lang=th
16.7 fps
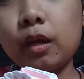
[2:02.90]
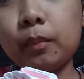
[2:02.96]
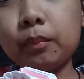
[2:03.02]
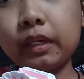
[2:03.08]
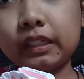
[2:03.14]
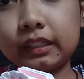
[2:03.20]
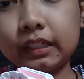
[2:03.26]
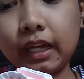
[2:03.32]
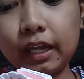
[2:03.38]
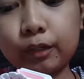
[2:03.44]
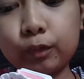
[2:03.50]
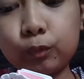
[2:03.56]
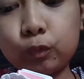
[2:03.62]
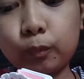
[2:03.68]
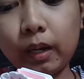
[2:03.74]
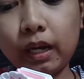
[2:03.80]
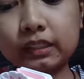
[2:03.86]
เหมือนการ
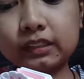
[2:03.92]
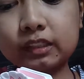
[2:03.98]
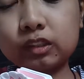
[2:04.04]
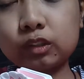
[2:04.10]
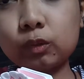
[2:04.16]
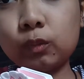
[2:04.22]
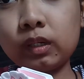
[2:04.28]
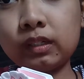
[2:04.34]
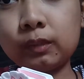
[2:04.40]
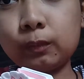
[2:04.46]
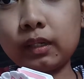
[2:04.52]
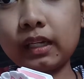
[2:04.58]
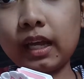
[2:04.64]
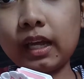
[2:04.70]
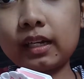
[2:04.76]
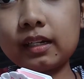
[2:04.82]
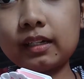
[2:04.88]
ถูผ้าเช็ดตัวหรือว่า
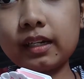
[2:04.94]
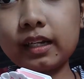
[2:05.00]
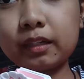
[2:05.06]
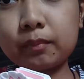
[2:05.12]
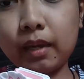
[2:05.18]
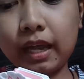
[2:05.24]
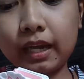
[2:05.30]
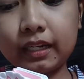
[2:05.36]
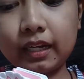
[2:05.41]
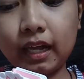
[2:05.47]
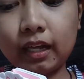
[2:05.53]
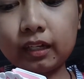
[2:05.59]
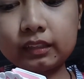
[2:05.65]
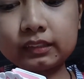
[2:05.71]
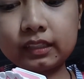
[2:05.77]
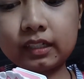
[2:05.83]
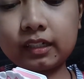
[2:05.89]
การเลื่อยไม้นะคะ
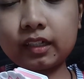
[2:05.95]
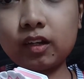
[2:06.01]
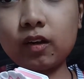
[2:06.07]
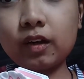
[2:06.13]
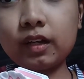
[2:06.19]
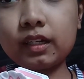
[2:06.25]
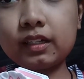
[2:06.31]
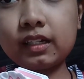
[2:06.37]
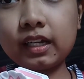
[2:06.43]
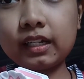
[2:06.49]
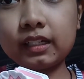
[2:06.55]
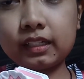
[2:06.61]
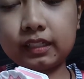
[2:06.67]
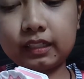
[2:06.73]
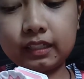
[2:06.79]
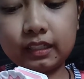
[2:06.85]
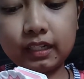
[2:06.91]
เราจะค่อยๆเลื่อยอ
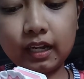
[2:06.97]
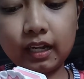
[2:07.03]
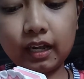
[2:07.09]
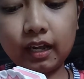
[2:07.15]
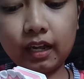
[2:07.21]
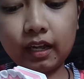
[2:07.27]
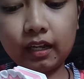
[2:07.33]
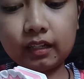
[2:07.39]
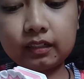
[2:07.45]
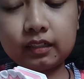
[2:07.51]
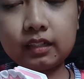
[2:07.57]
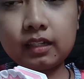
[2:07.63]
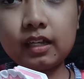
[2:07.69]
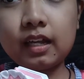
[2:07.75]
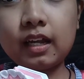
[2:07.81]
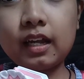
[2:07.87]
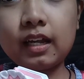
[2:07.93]
ย่างนี้นะคะ
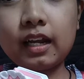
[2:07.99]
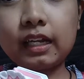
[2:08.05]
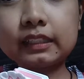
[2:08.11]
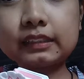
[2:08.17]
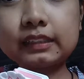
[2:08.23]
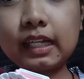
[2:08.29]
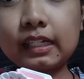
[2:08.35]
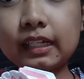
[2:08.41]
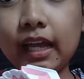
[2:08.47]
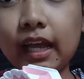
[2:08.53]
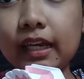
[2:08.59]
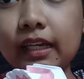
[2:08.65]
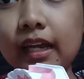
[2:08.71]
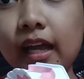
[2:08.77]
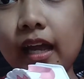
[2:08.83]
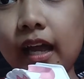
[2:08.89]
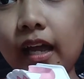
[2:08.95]
หลังจากนั้น
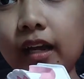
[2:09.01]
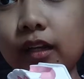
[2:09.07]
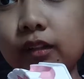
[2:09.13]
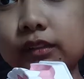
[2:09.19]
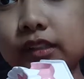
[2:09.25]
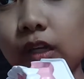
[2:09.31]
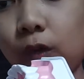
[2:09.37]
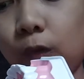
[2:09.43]
นะคะ เราจะ